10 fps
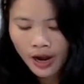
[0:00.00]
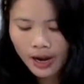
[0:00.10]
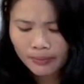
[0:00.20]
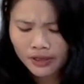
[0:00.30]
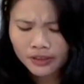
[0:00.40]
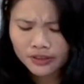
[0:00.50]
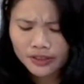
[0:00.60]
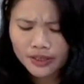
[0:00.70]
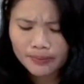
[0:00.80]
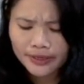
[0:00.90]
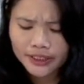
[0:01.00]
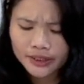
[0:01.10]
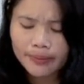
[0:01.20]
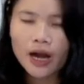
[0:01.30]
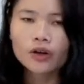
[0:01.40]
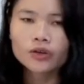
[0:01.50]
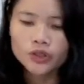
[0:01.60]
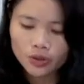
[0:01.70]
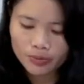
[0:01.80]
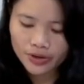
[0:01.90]
আমরা দিনের বেশিরভাগই
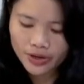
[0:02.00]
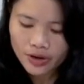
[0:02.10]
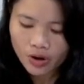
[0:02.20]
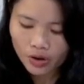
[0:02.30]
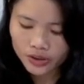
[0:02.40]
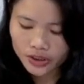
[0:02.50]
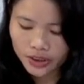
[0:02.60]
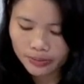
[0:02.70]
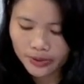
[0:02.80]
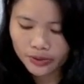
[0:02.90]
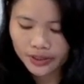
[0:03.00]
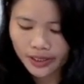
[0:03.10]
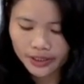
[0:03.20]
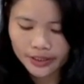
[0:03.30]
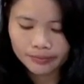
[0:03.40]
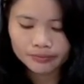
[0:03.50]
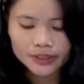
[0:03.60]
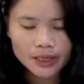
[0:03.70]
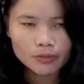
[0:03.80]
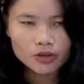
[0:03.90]
সময়ে হতাশার ভিতরে থাকি
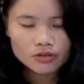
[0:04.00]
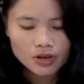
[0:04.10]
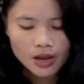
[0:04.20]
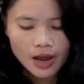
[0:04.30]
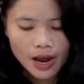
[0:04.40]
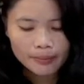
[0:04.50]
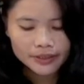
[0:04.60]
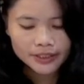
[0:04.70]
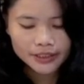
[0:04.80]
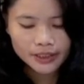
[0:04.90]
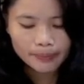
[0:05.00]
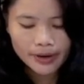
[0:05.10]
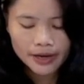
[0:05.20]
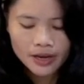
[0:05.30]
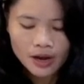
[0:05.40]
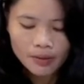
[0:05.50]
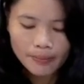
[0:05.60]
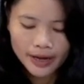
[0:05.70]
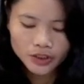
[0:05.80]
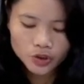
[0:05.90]
যেমন আমরা দেখতে পাই
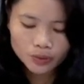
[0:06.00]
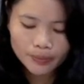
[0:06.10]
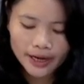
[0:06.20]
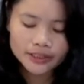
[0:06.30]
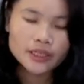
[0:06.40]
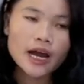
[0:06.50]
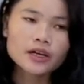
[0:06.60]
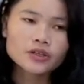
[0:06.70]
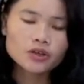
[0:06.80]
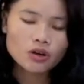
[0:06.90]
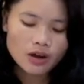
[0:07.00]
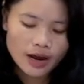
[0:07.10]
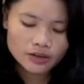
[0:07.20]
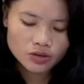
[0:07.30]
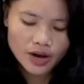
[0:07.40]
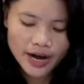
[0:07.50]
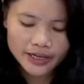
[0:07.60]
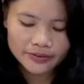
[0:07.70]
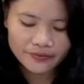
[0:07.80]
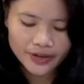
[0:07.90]
প্রায় সব কাজে আগ্রহ আগ্রহ
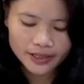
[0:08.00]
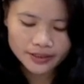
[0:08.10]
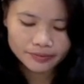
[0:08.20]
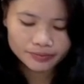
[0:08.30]
হারিয়ে ফেলি